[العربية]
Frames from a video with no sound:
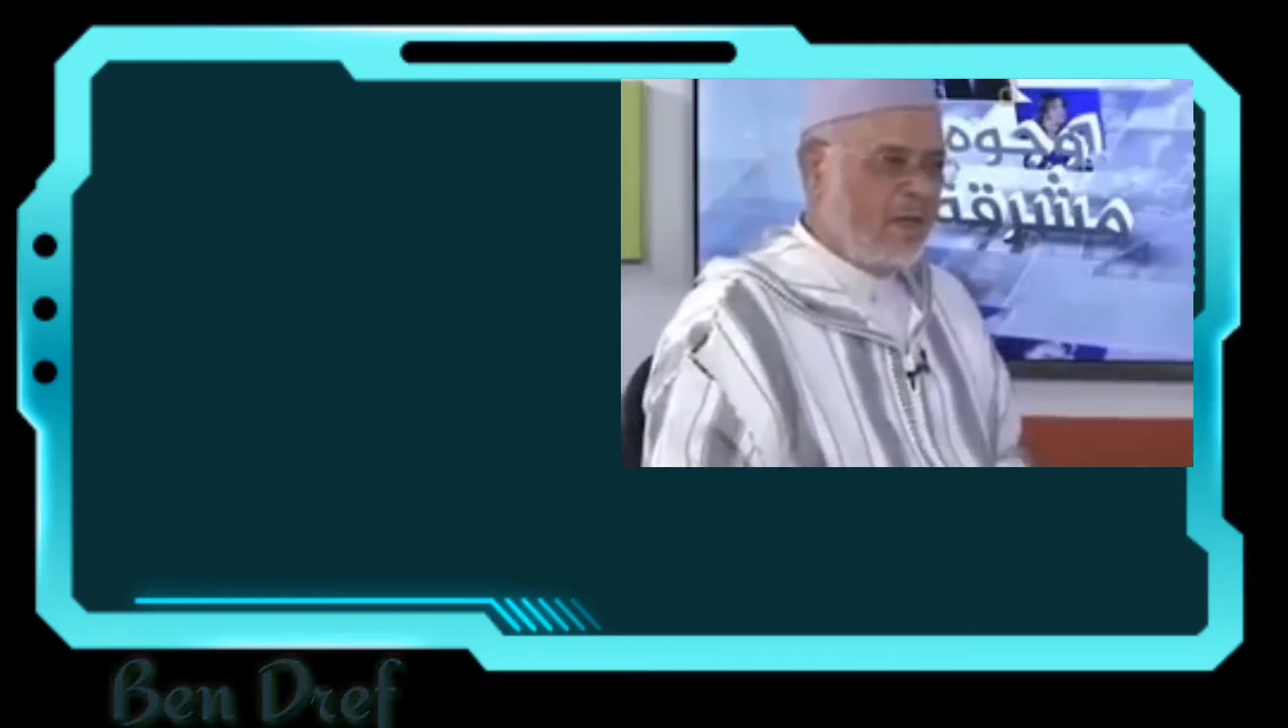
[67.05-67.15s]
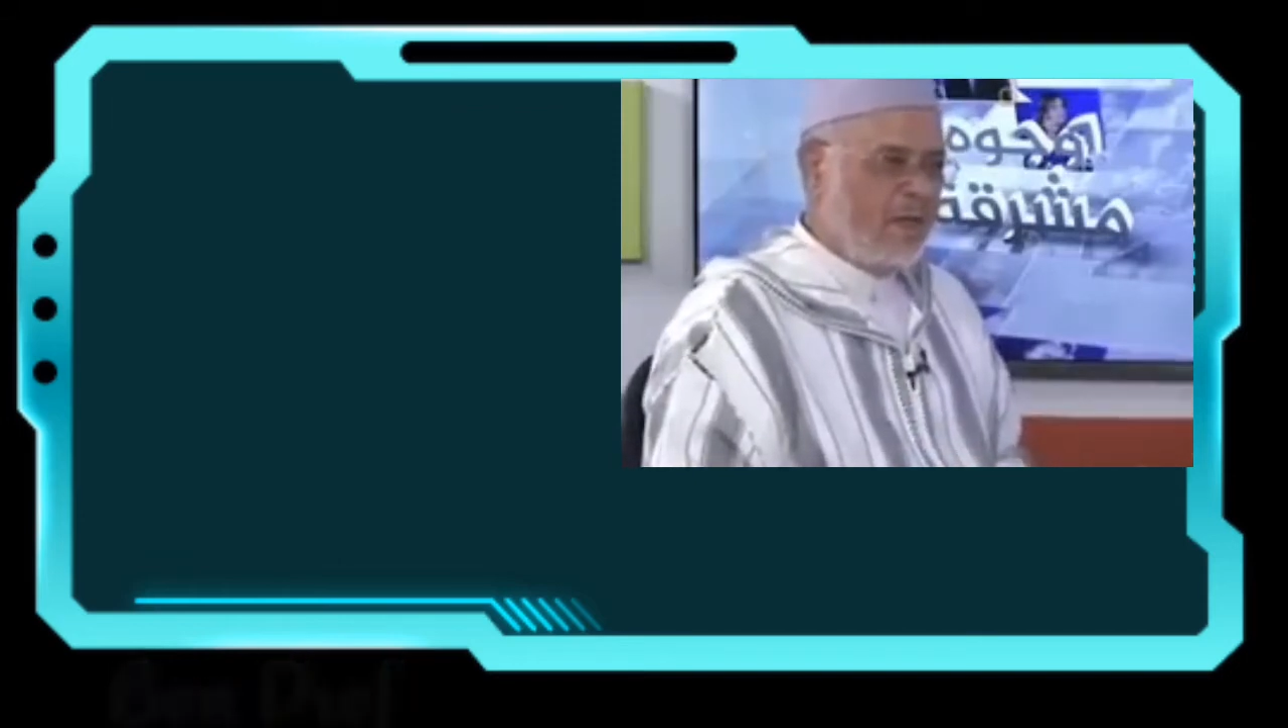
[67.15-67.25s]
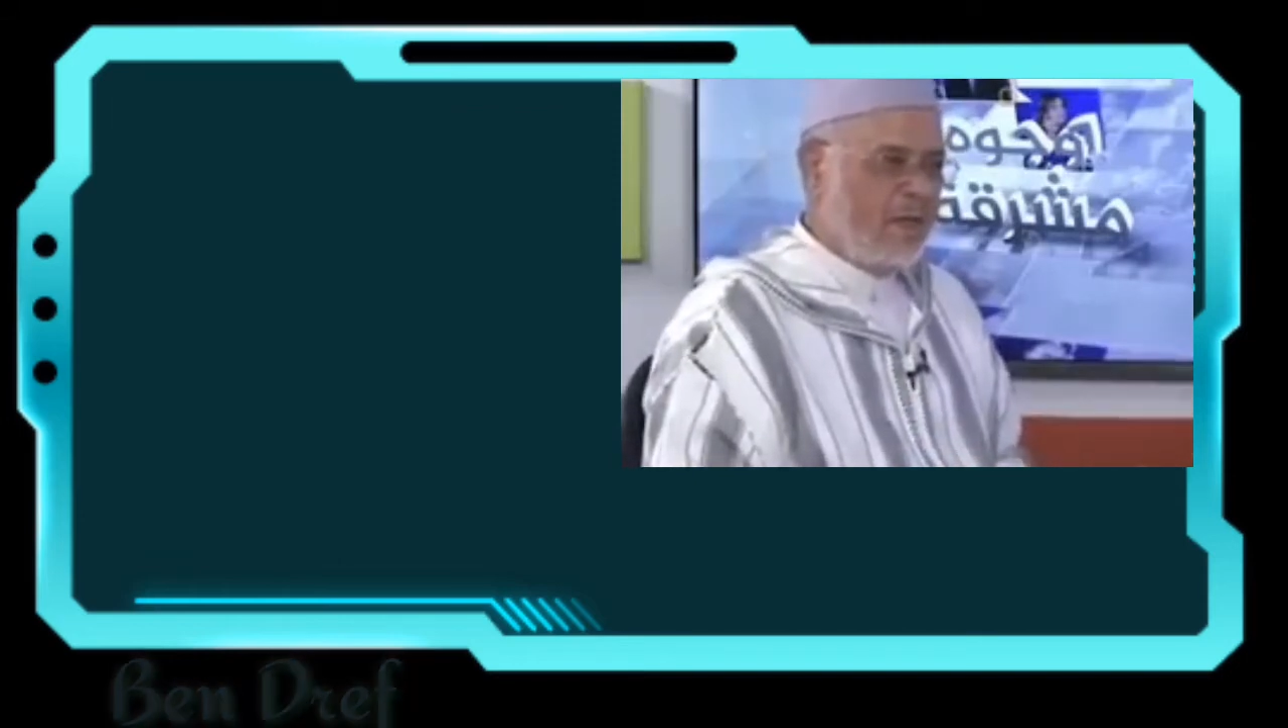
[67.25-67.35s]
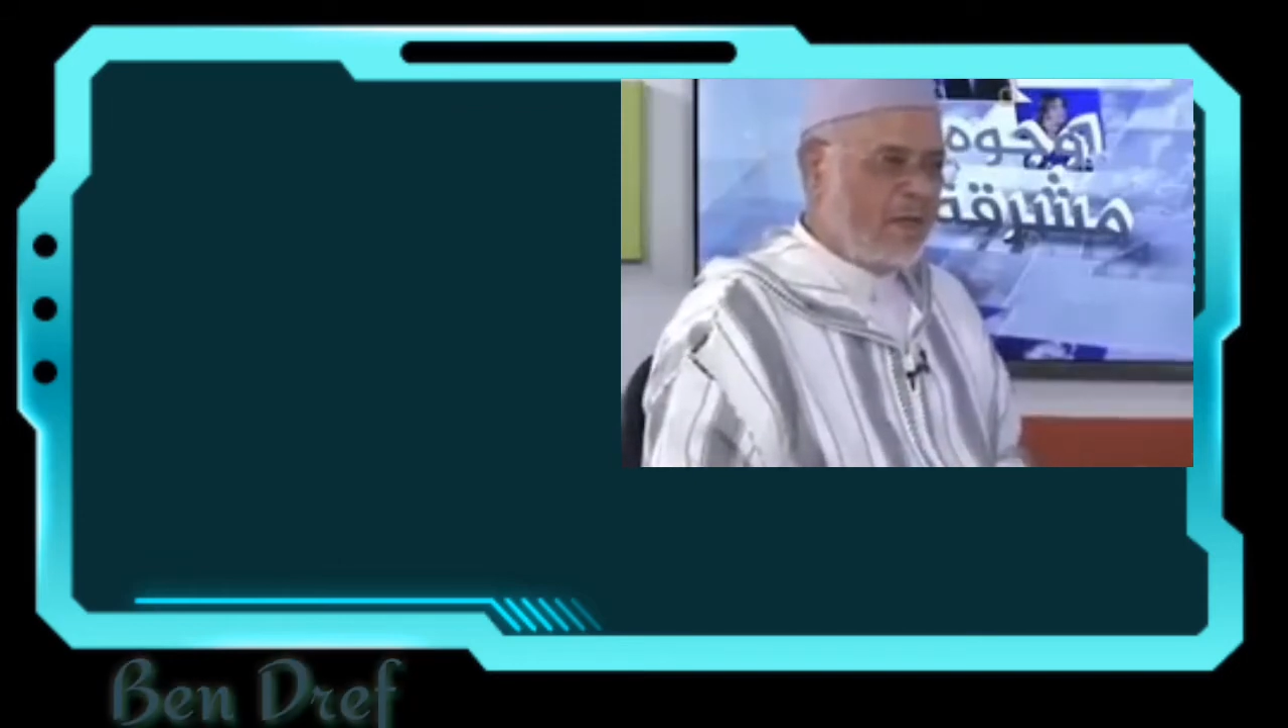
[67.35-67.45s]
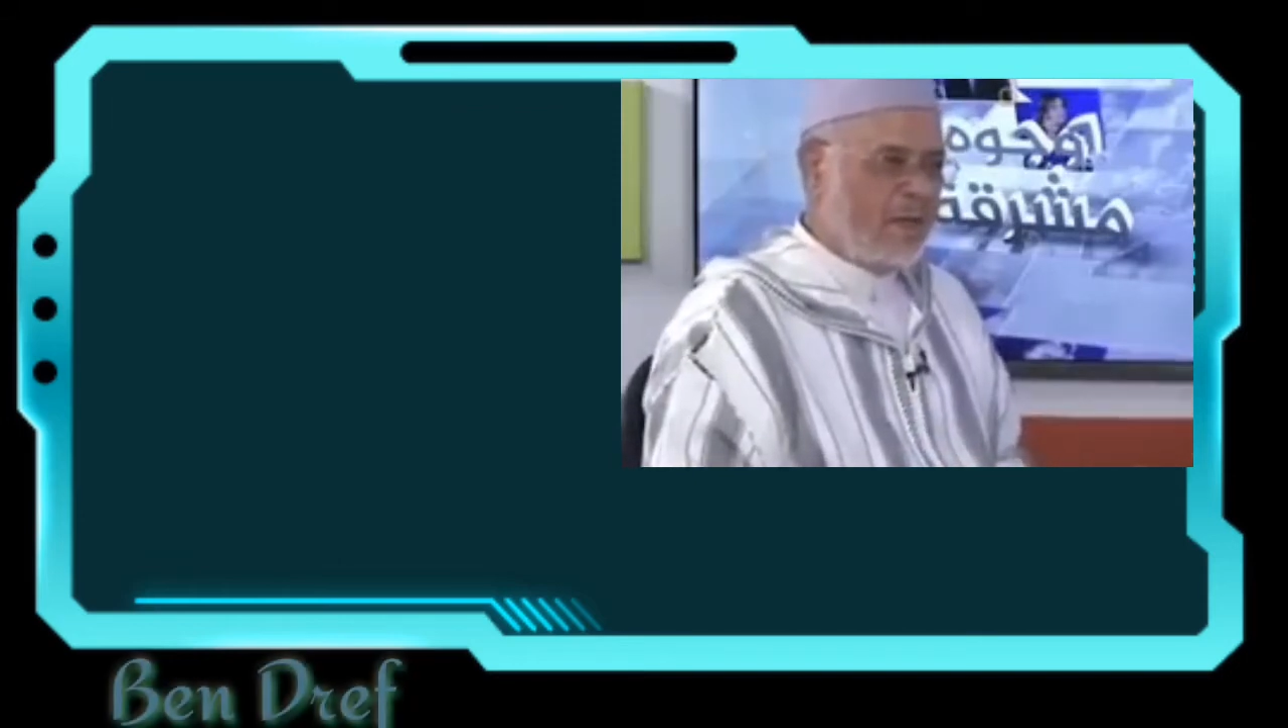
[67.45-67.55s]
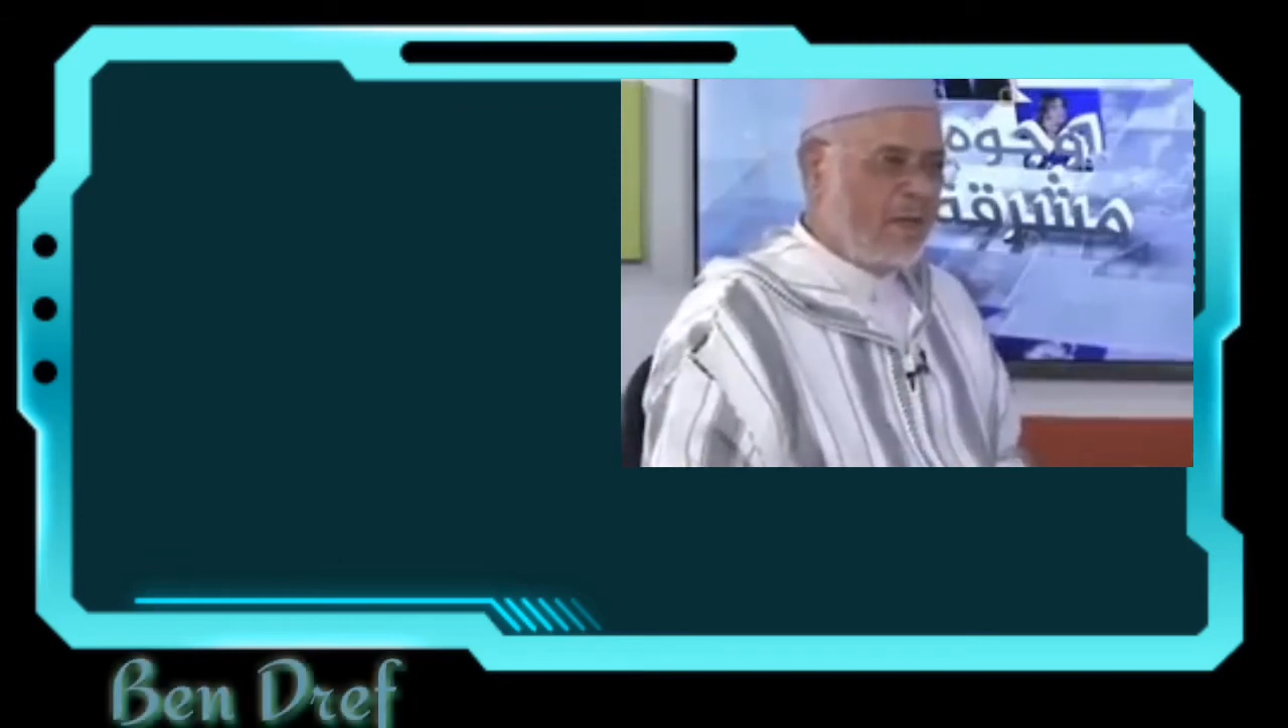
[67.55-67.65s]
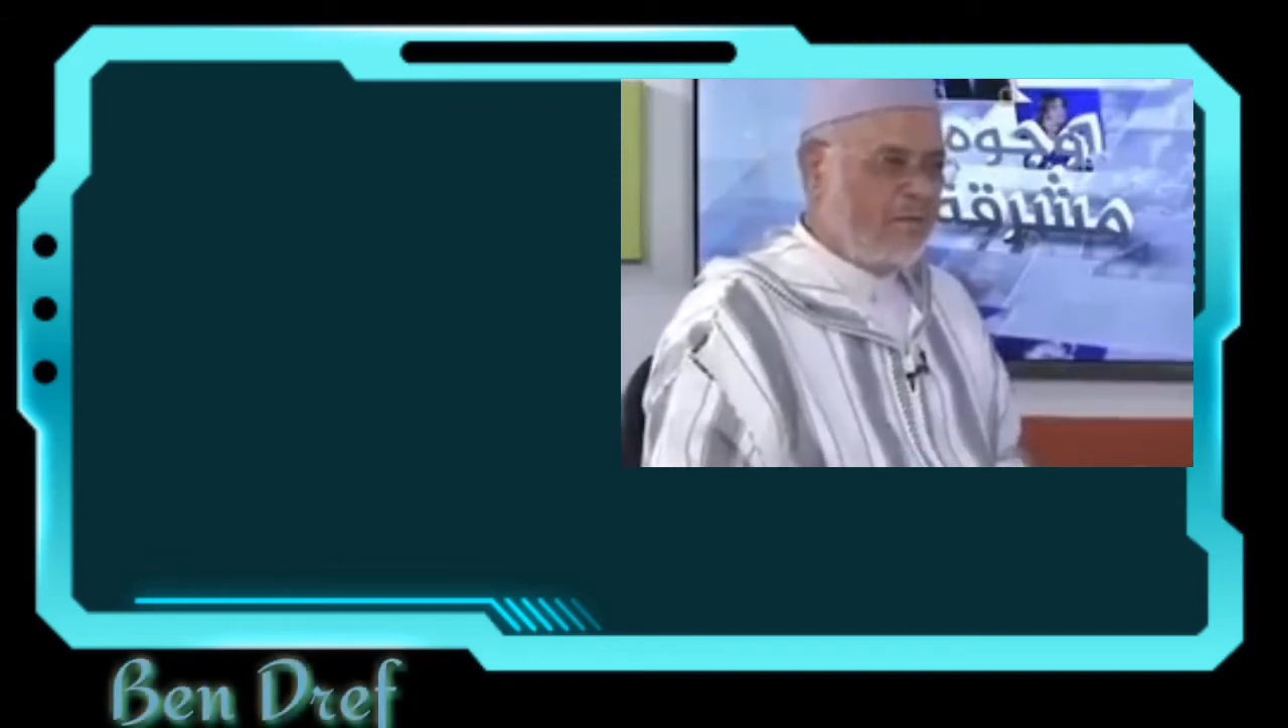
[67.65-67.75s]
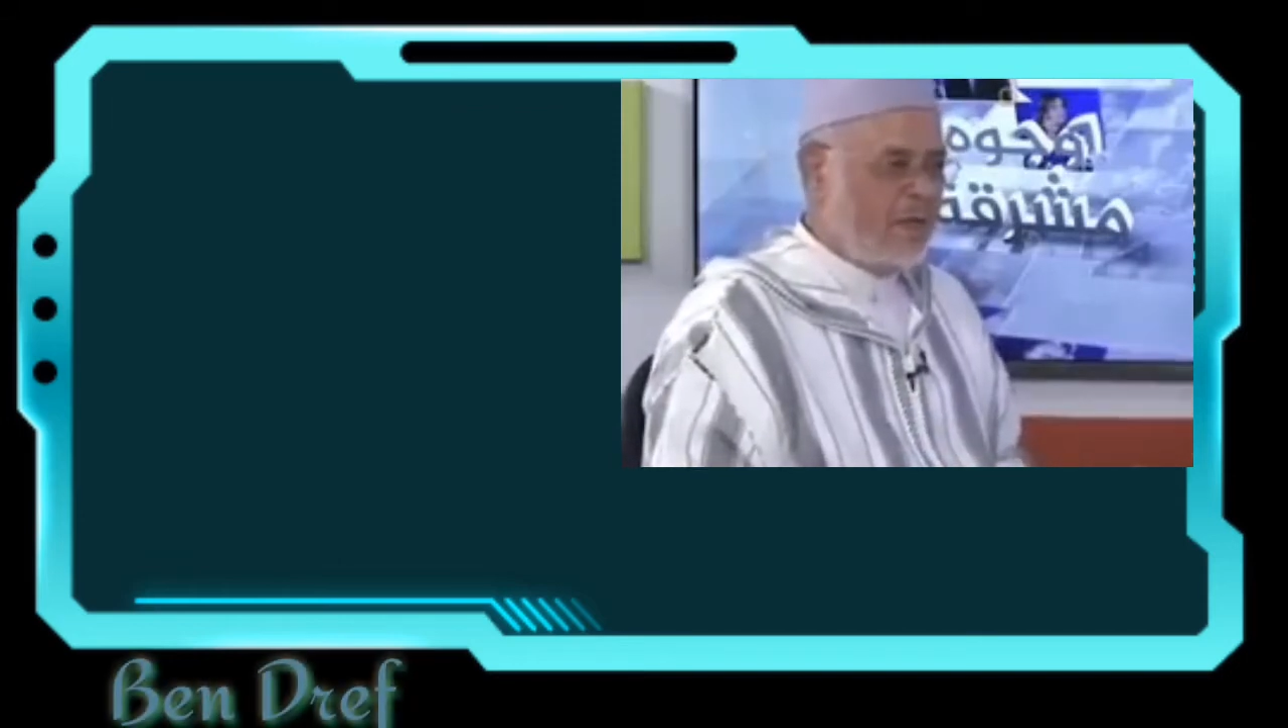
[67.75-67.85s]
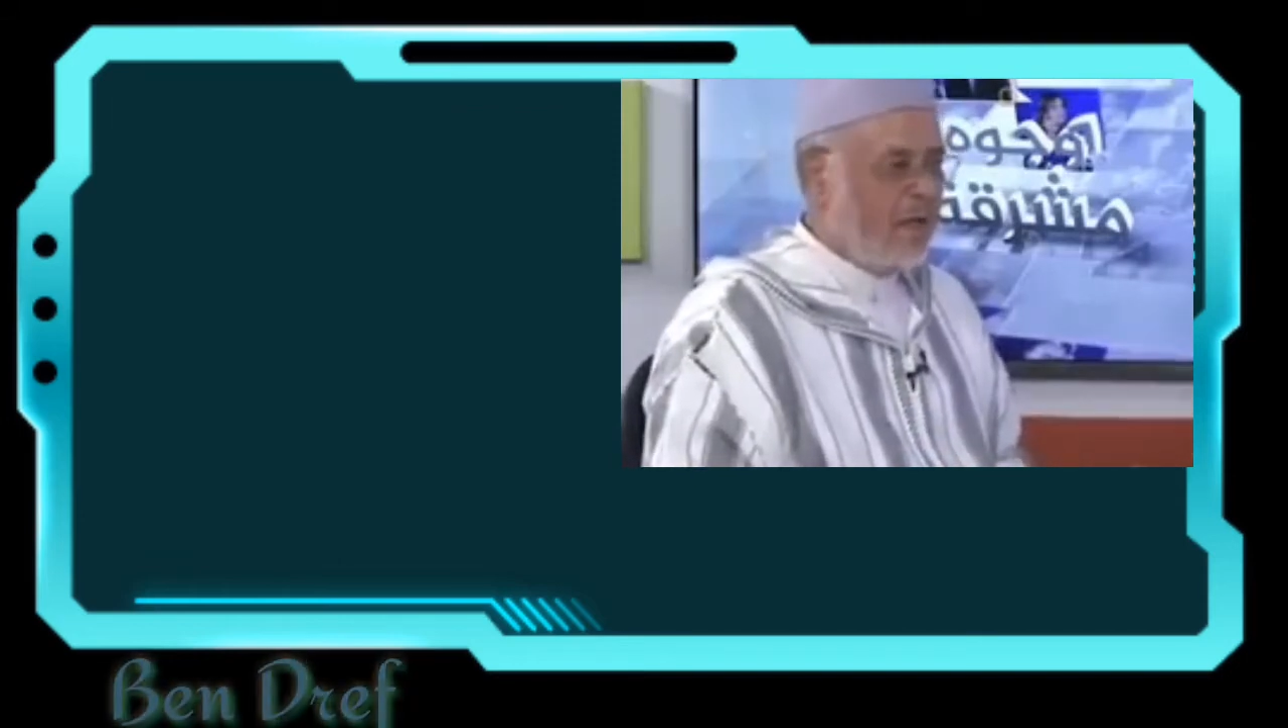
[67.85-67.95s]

إلى آخره